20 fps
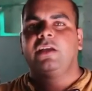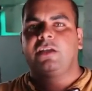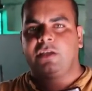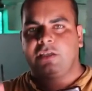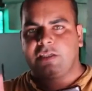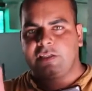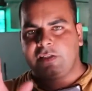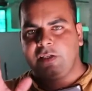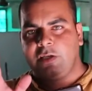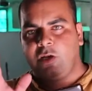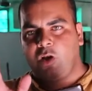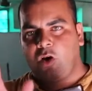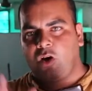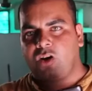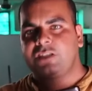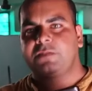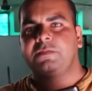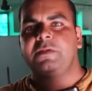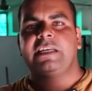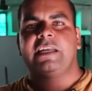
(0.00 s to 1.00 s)
किसी
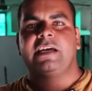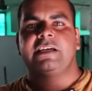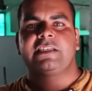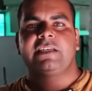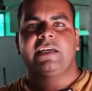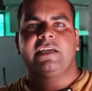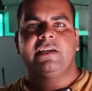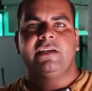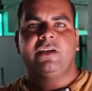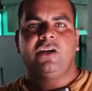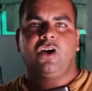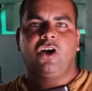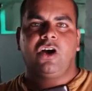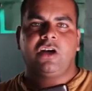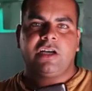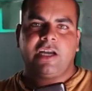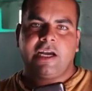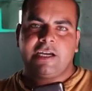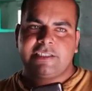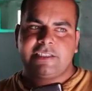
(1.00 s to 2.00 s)
लॉस में ना जाएँ और
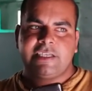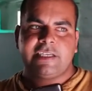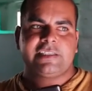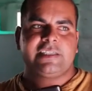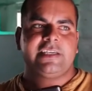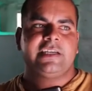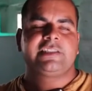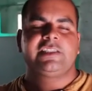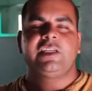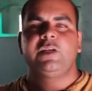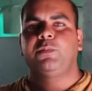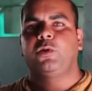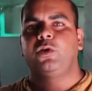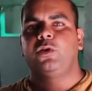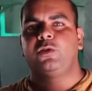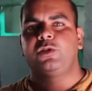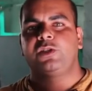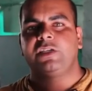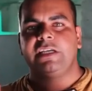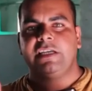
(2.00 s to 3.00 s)
अच्छे से अच्छी
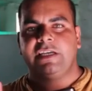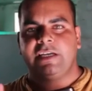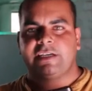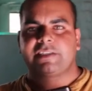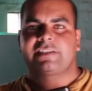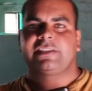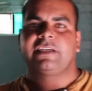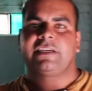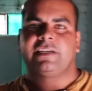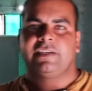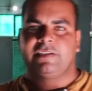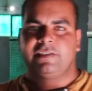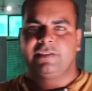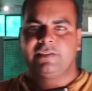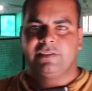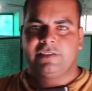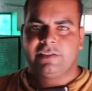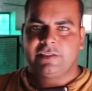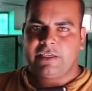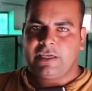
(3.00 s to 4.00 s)
प्रोड्यूसिंग कर सकें
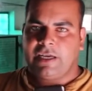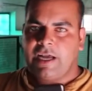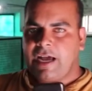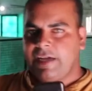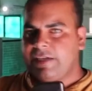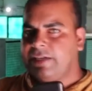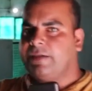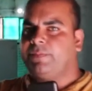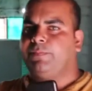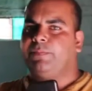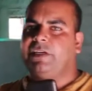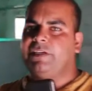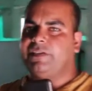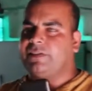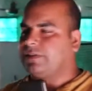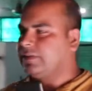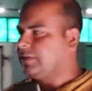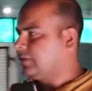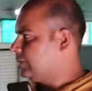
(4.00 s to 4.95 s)
आइए प्लीज़